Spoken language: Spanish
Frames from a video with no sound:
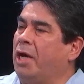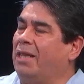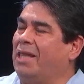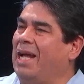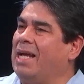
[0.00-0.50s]
que
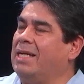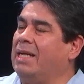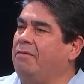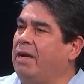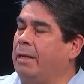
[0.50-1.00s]
tengan
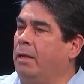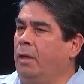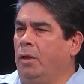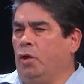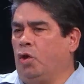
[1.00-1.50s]
que ver
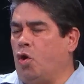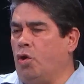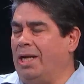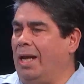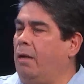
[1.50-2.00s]
con